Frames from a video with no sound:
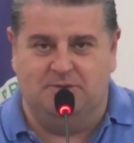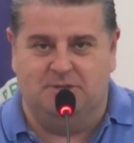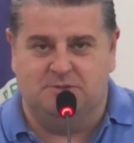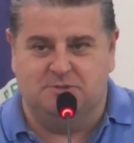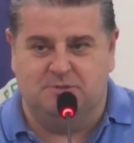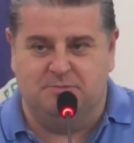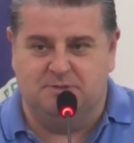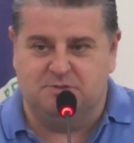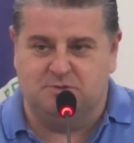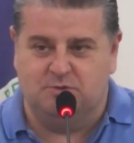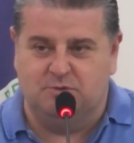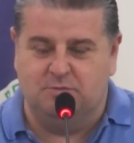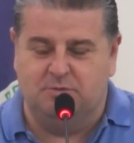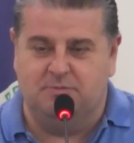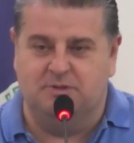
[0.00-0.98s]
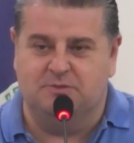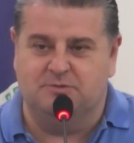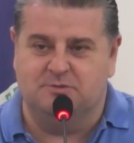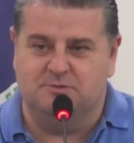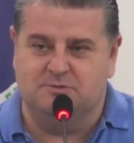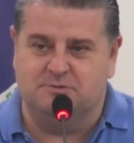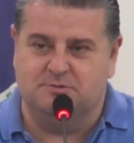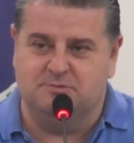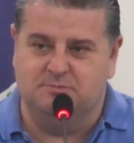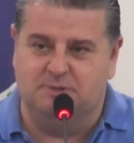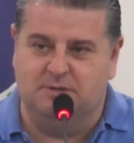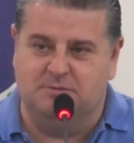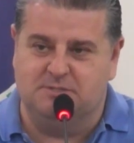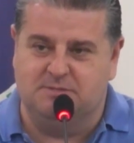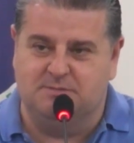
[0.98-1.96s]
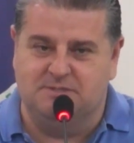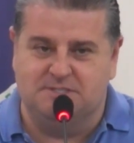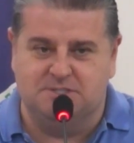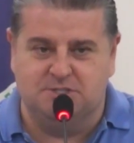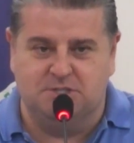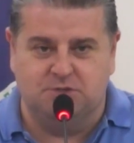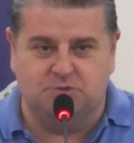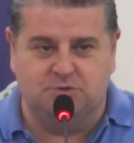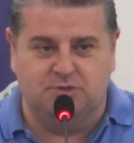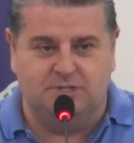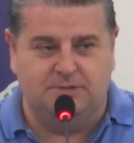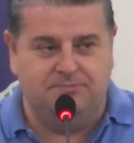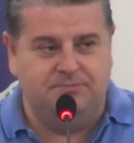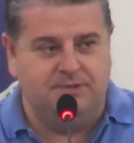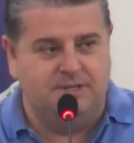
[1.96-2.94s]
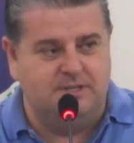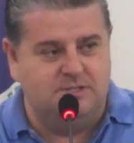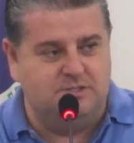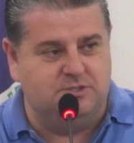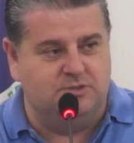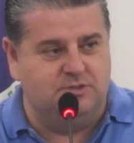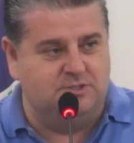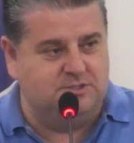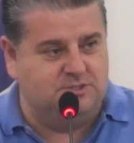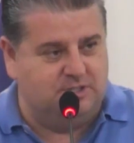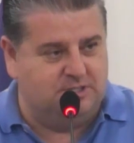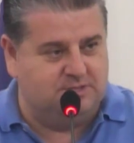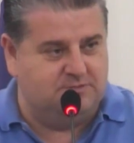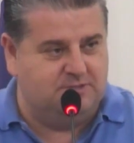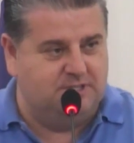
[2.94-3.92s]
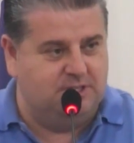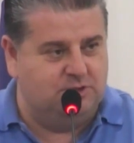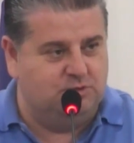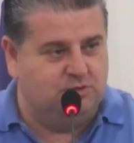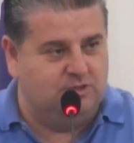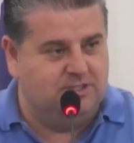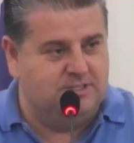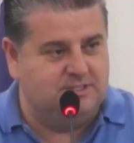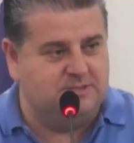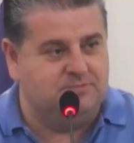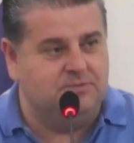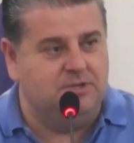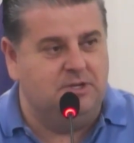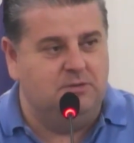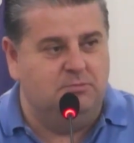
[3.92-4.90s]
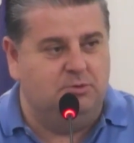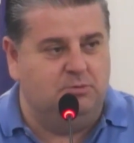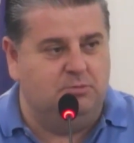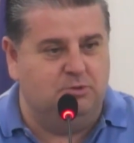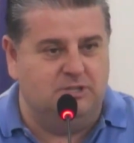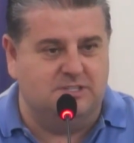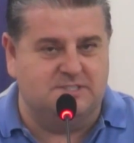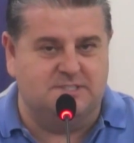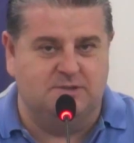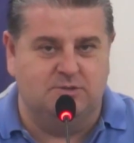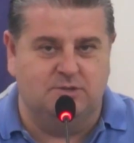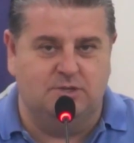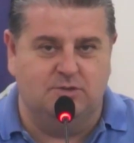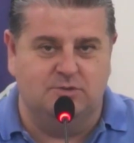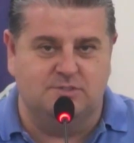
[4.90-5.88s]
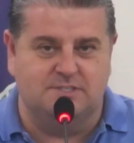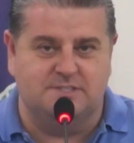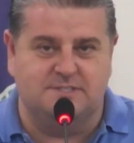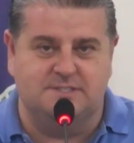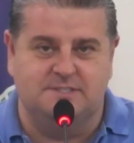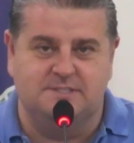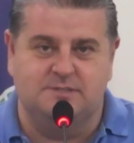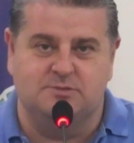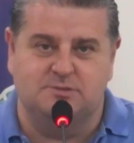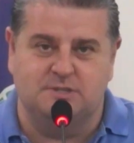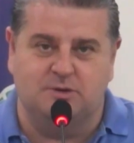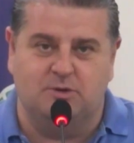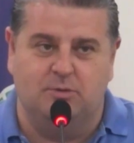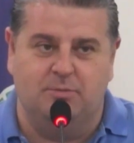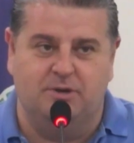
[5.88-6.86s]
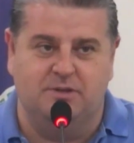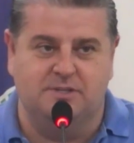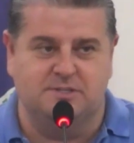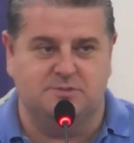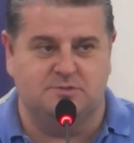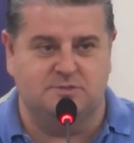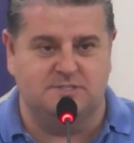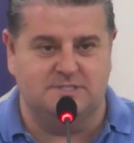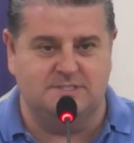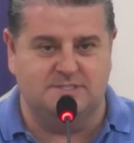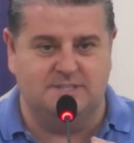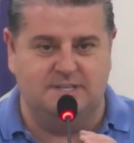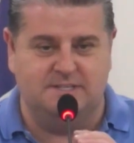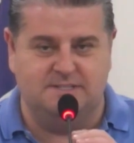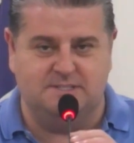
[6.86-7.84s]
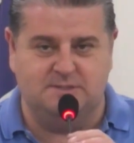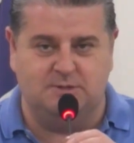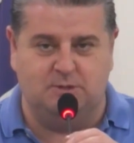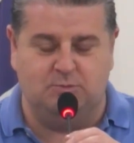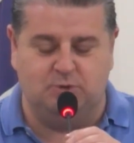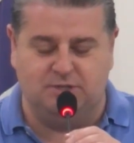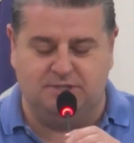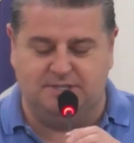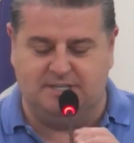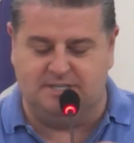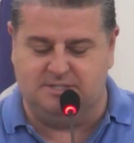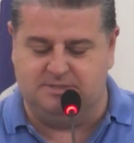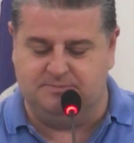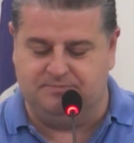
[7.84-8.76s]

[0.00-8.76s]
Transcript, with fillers: Na sua pessoa, cumprimento todos os membros da mesa diretora, senhores e senhoras vereadores, população que nos assiste e nos acompanha das suas residências, uma boa tarde.